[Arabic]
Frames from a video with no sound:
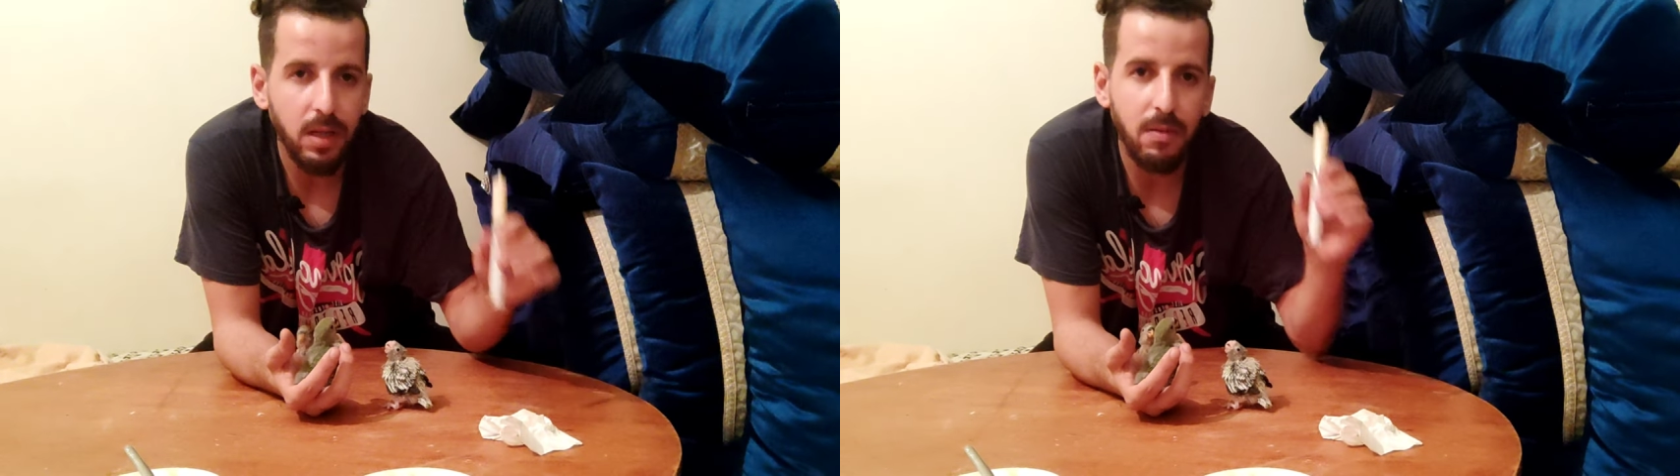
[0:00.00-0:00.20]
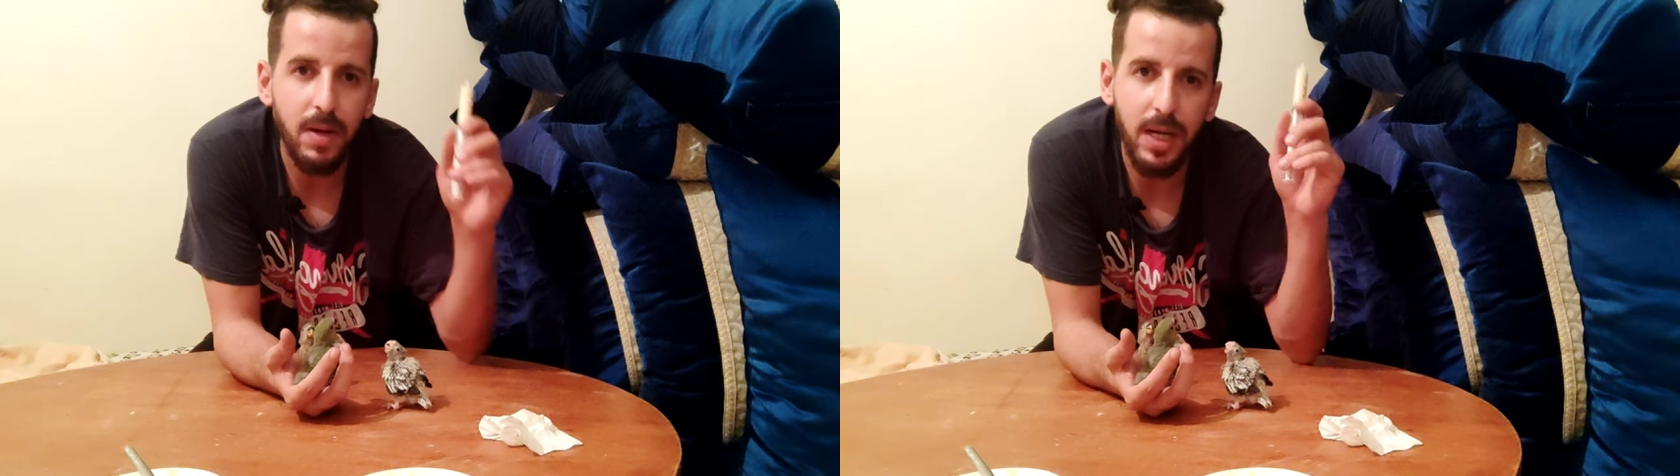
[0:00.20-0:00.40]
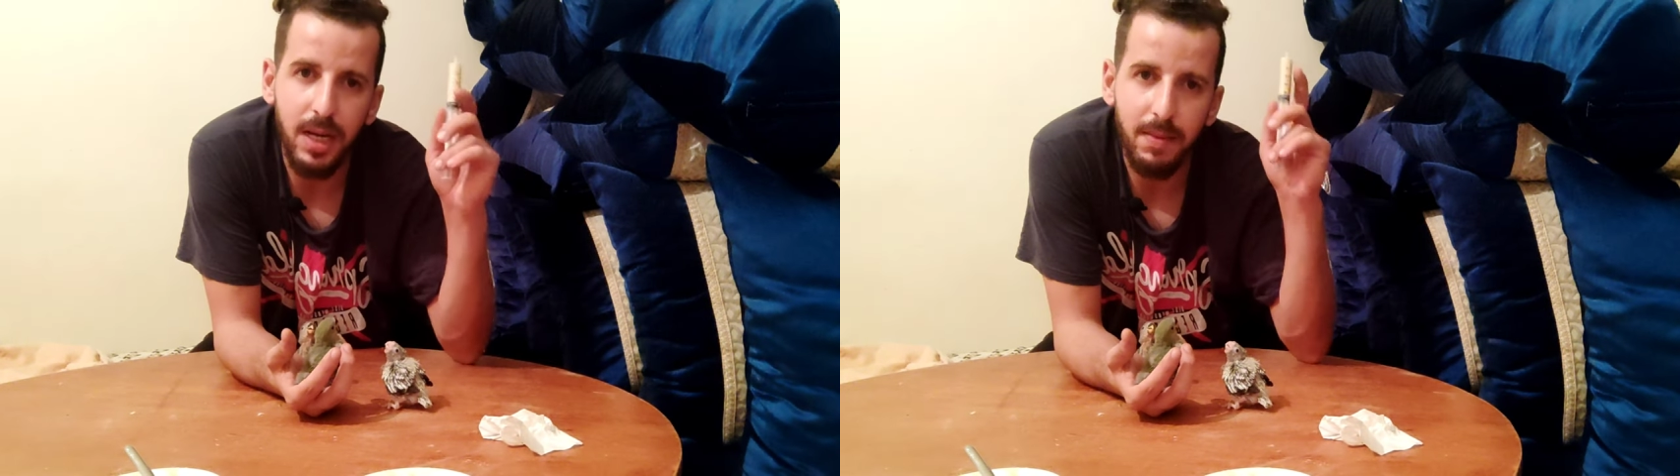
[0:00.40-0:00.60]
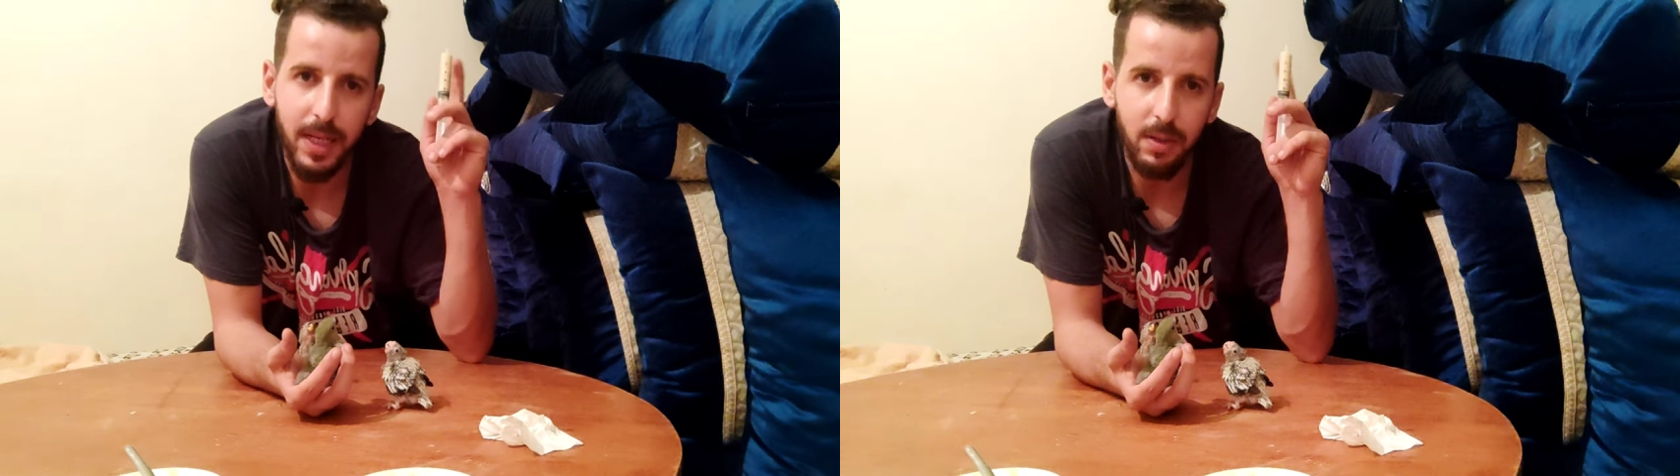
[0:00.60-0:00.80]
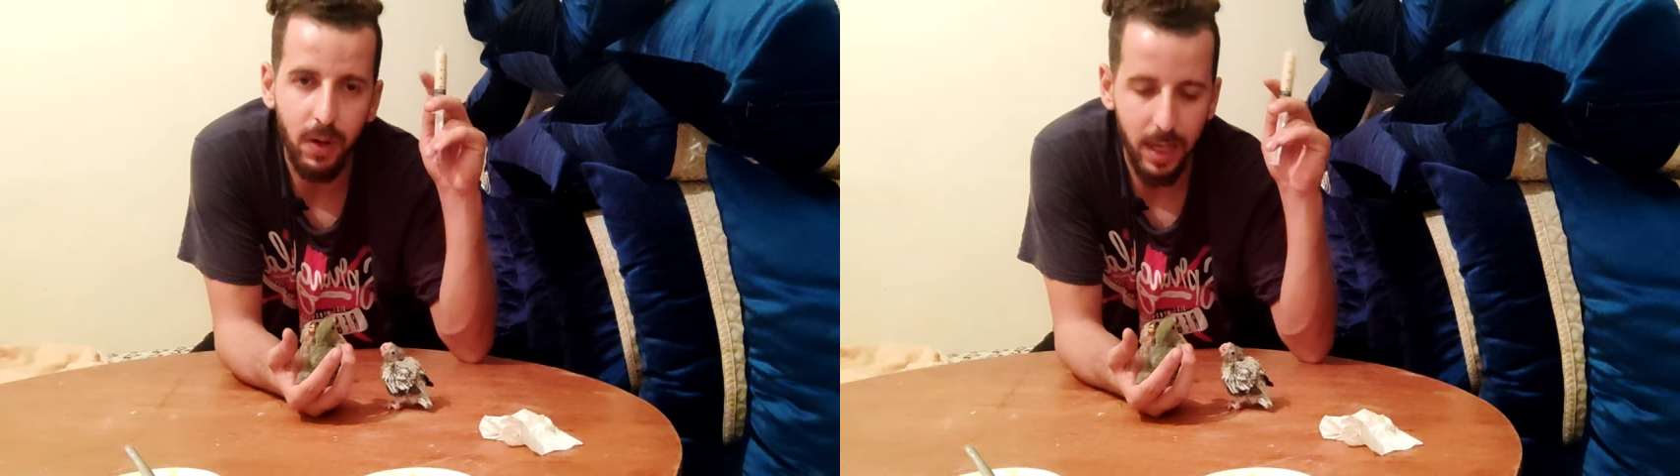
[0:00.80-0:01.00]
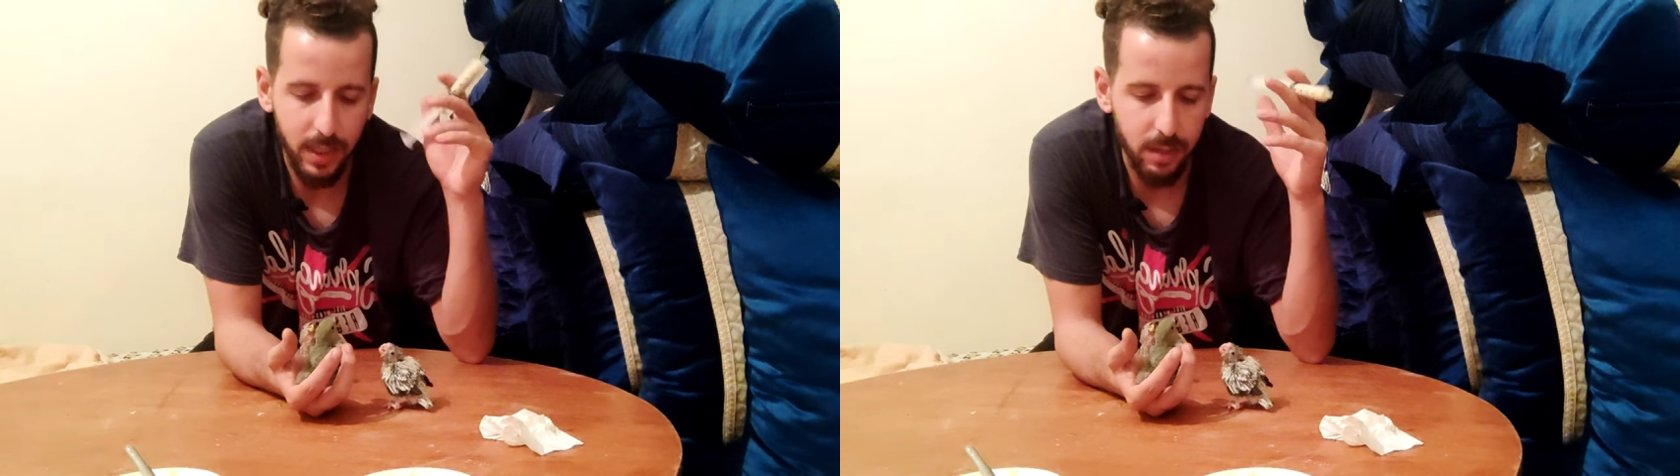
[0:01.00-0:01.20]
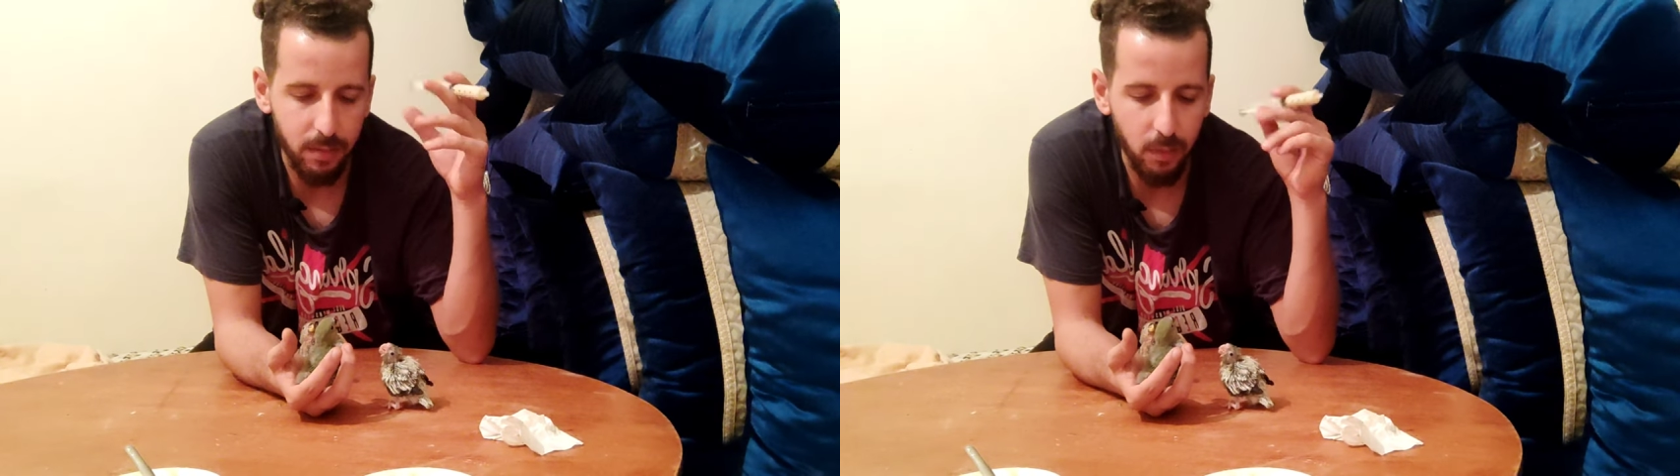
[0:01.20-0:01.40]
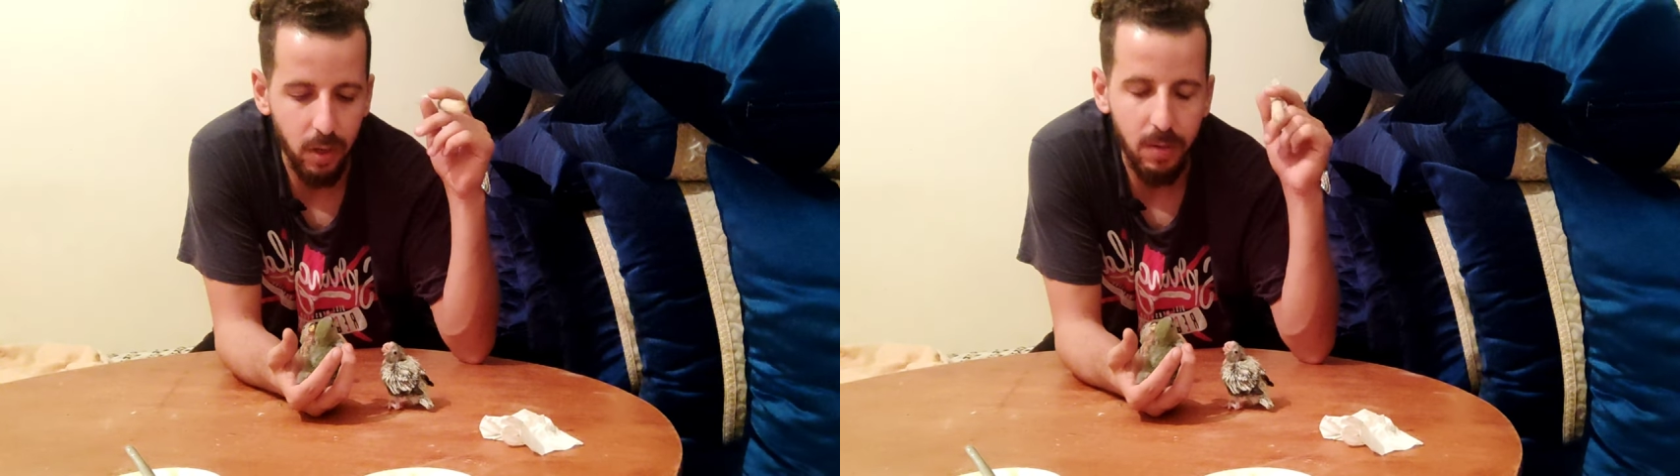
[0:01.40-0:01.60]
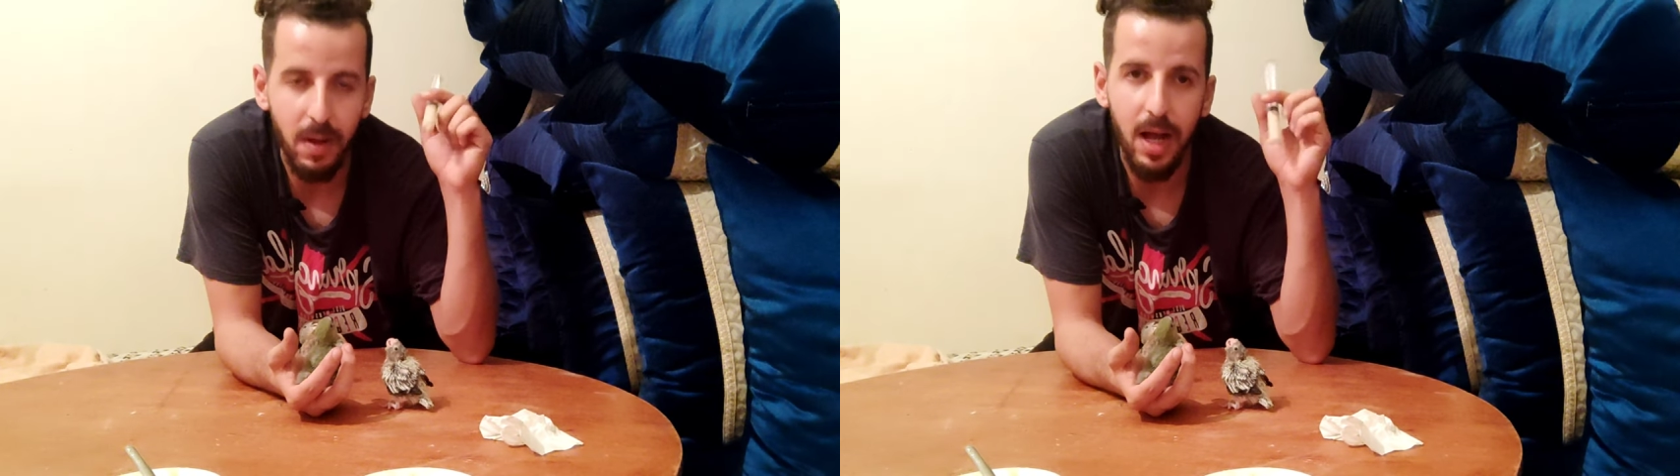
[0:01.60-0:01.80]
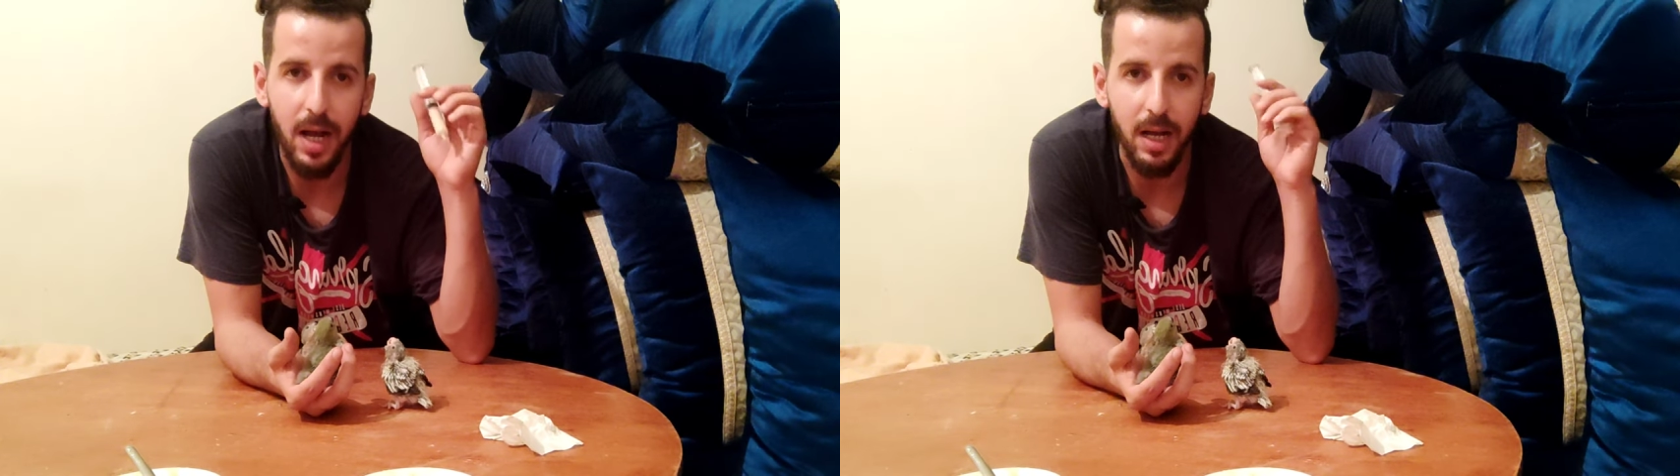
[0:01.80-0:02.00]
الماكله من عند واحد مول
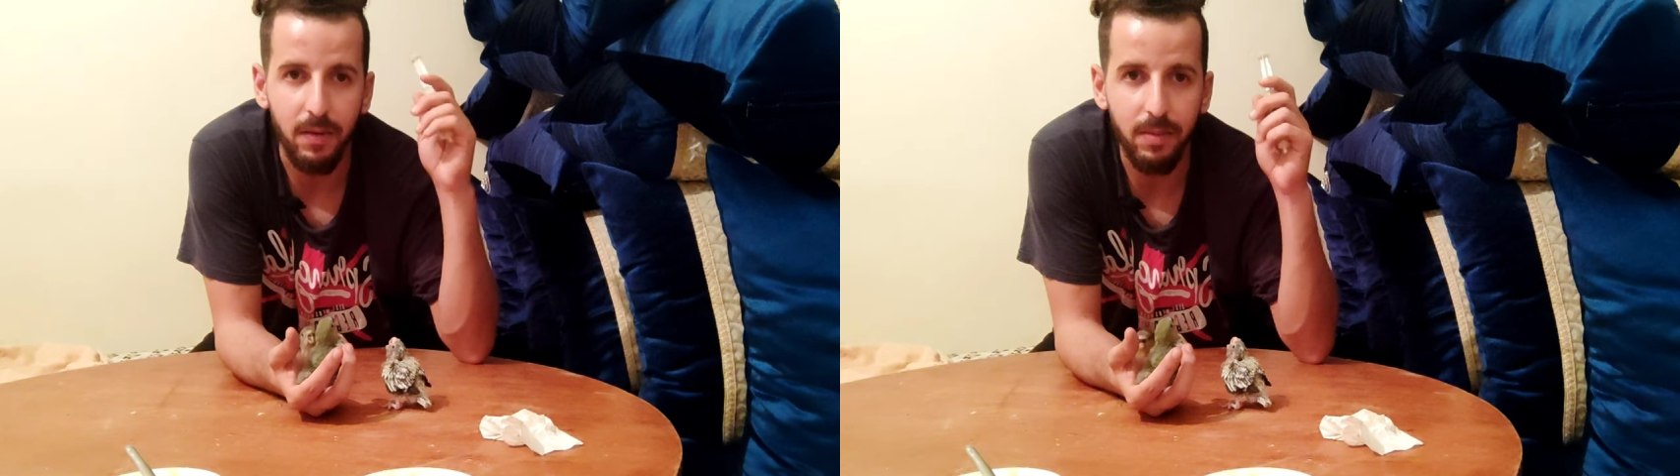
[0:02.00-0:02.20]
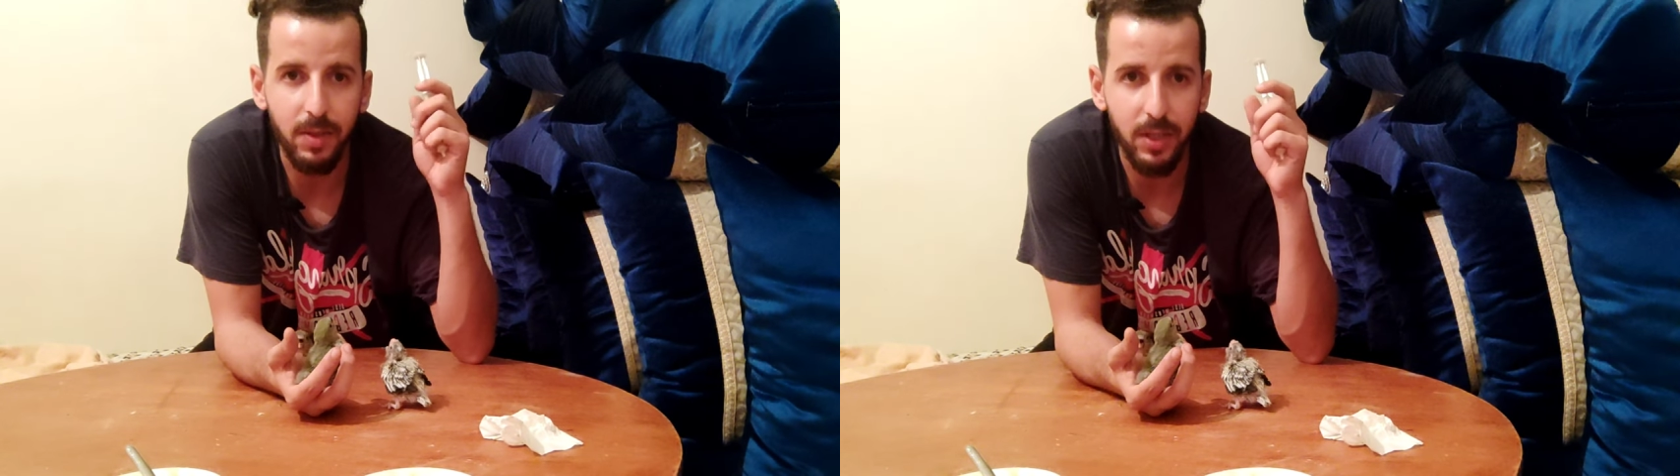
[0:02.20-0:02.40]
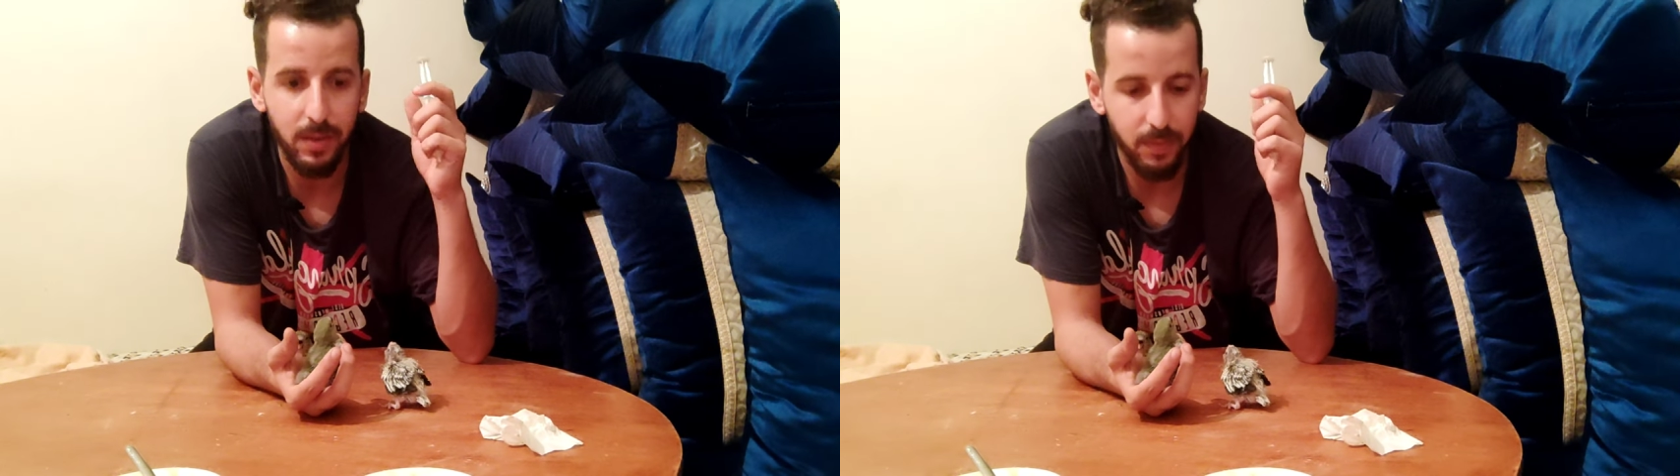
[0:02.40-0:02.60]
المحل فهمتي